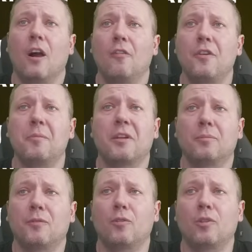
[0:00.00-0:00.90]
Firmy
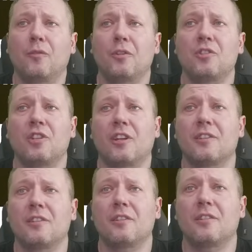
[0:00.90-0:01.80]
kryptowalutowe
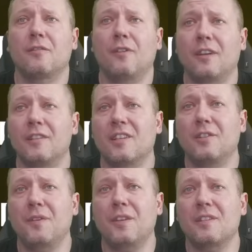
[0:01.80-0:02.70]
rozczarowane
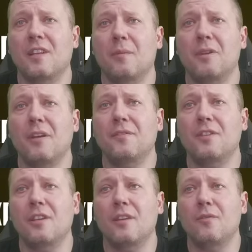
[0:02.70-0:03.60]
zatwierdzeniami
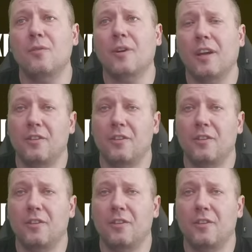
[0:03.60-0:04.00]
FCA w UK,